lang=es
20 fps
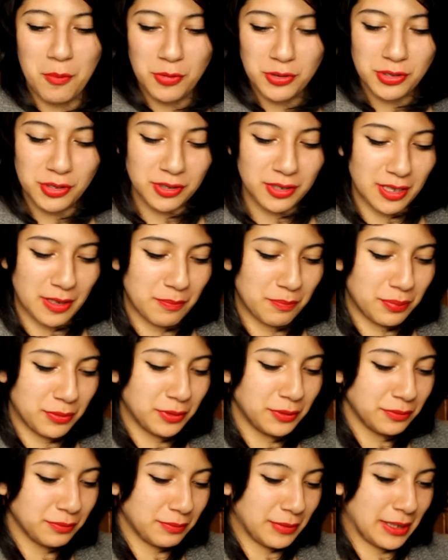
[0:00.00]
mucho
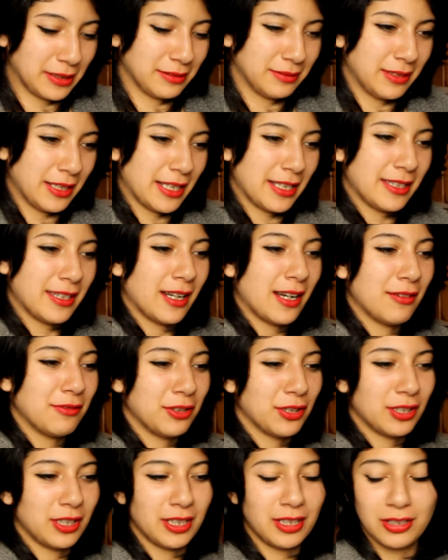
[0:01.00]
tiempo aquí está la
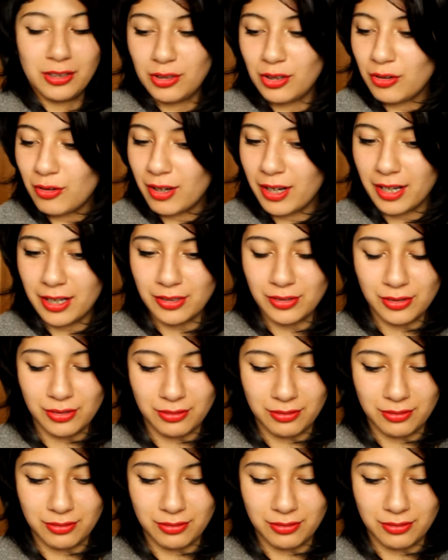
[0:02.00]
viole, No, no, eso